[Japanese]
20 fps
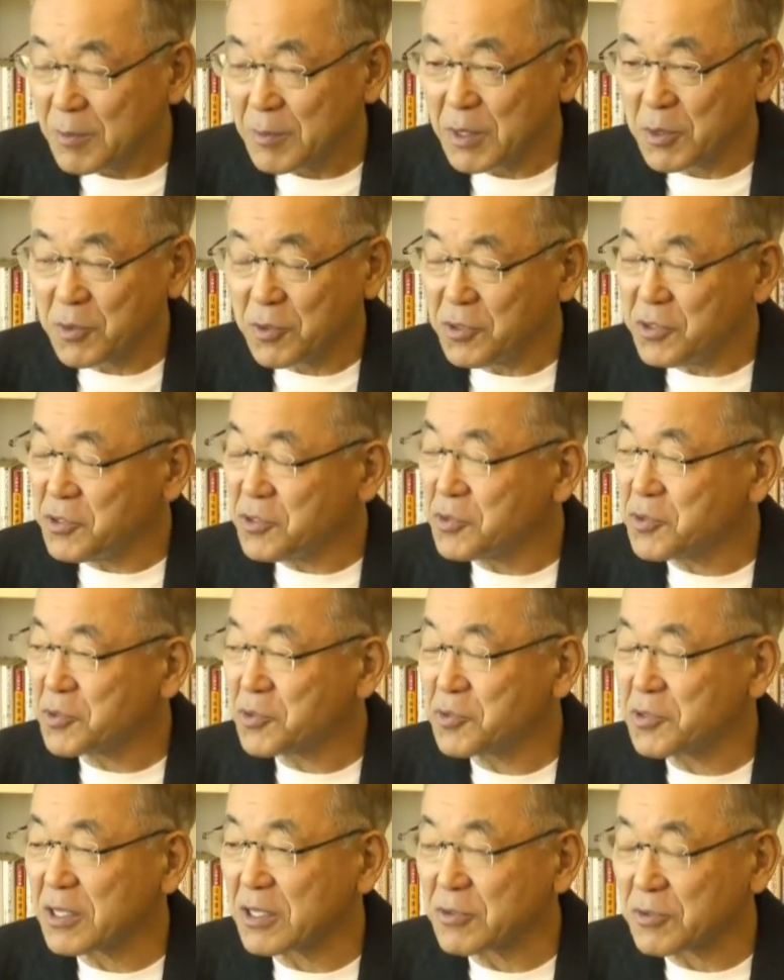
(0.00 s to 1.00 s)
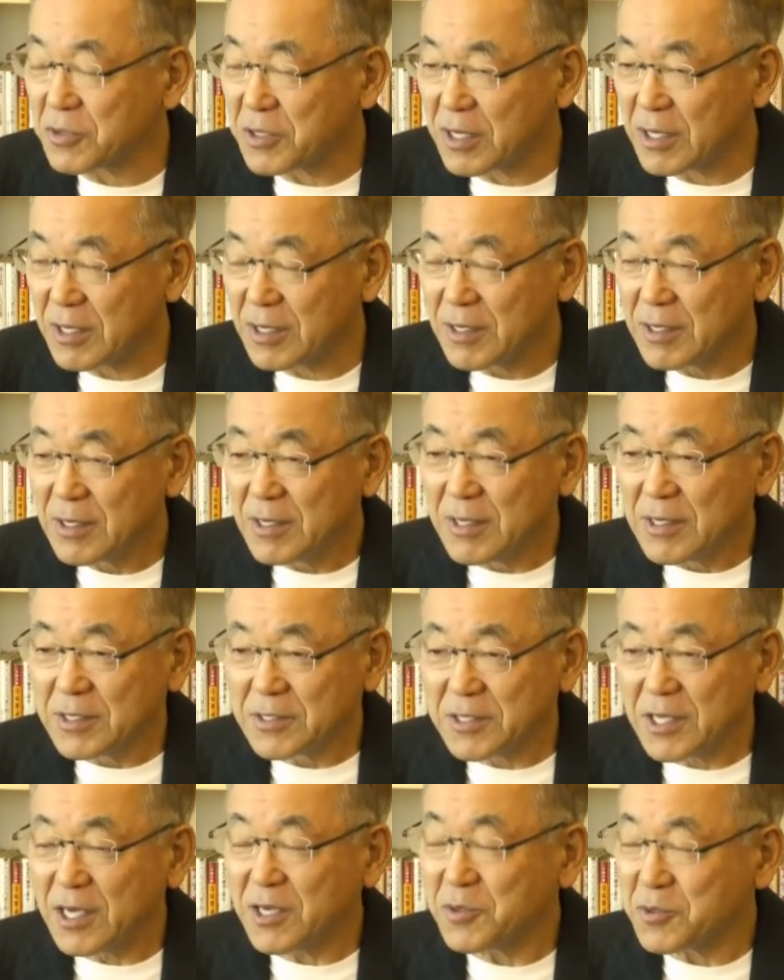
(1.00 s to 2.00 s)
こういうことなので
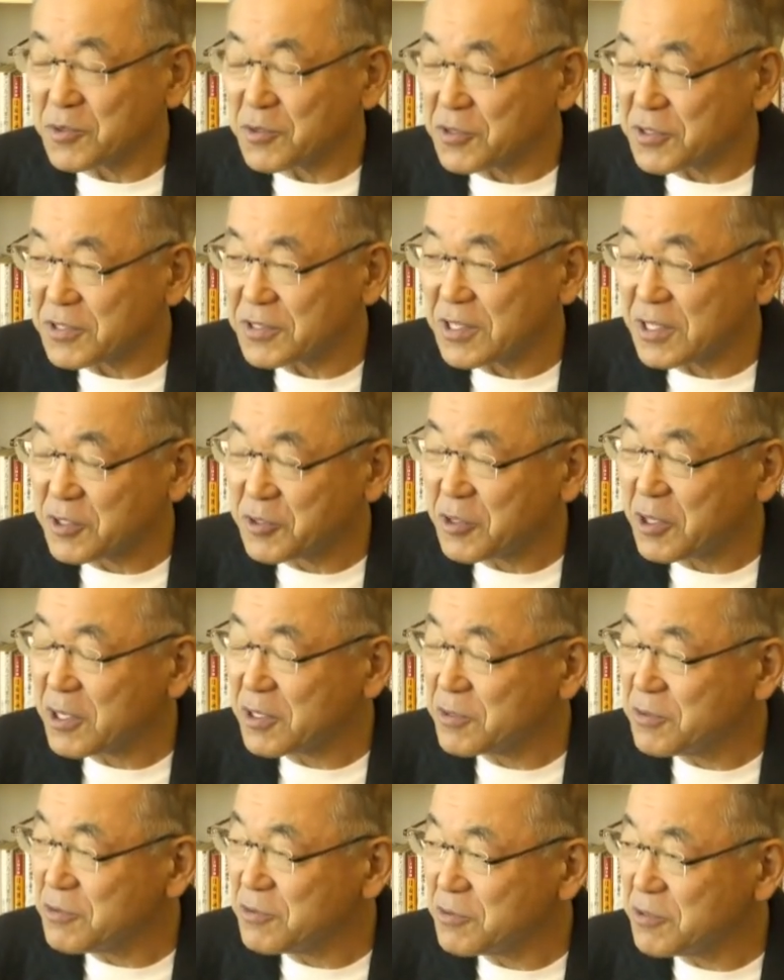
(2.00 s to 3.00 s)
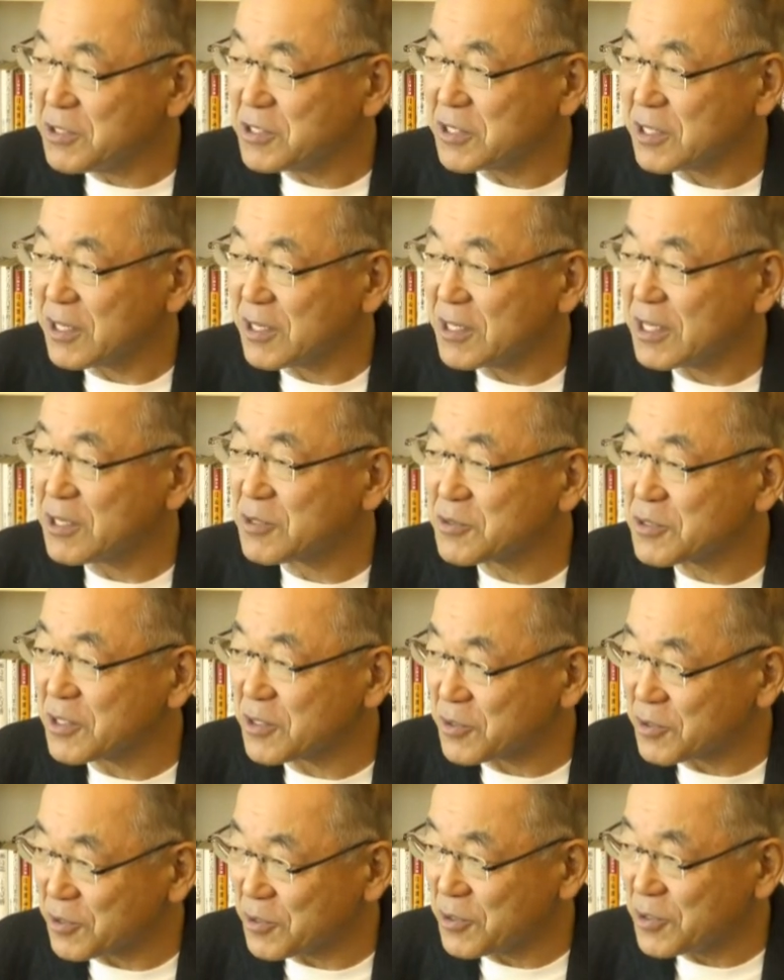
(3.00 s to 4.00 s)
最後のですねトラック運転手がいなく
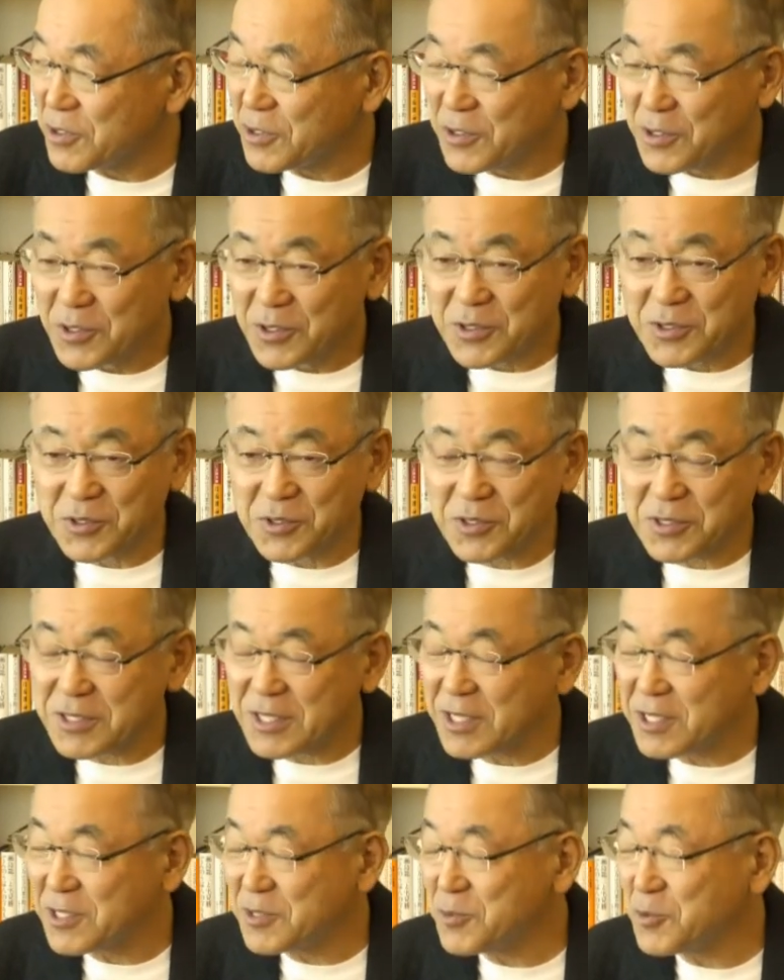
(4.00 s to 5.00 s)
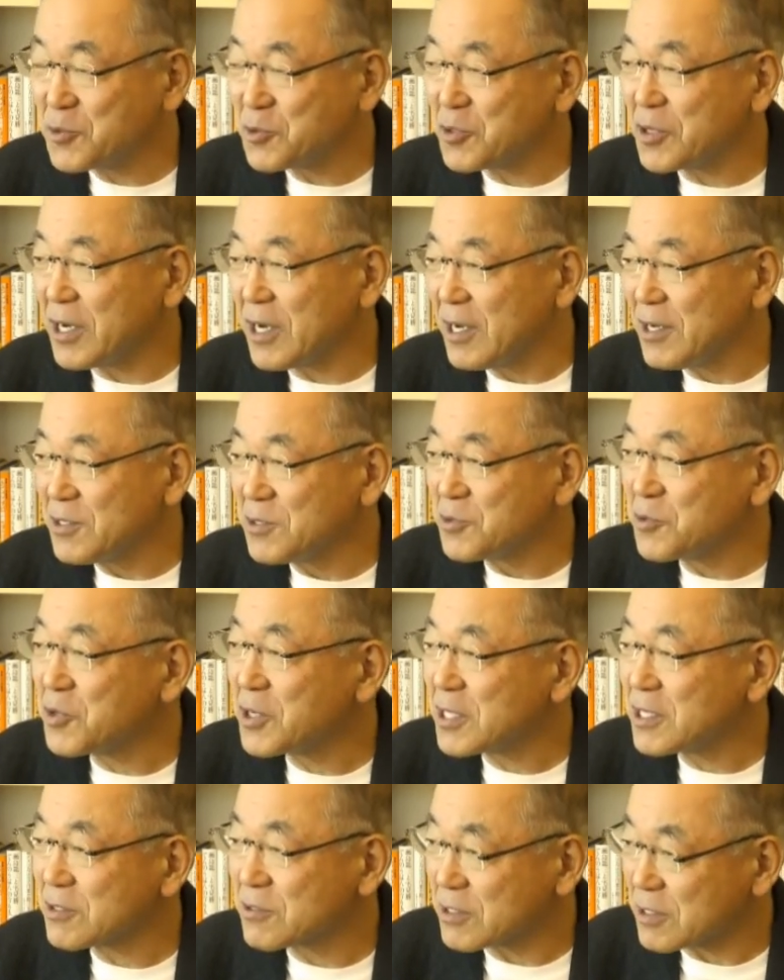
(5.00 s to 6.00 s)
なるとその先に物が動
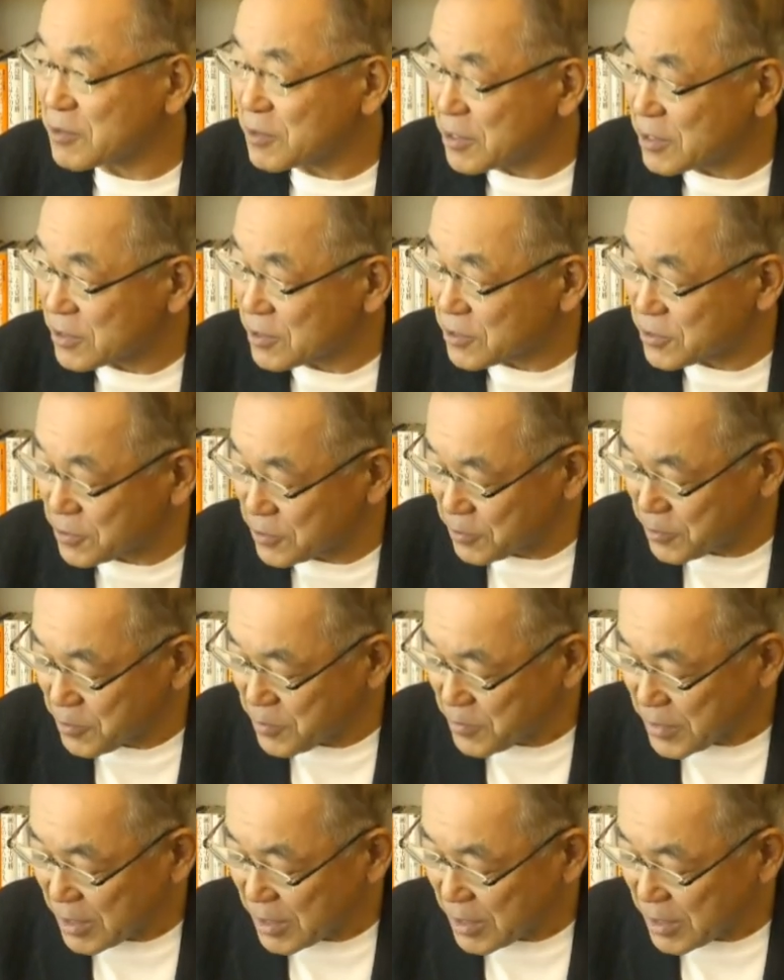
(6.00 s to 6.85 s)
かなくなるわけです。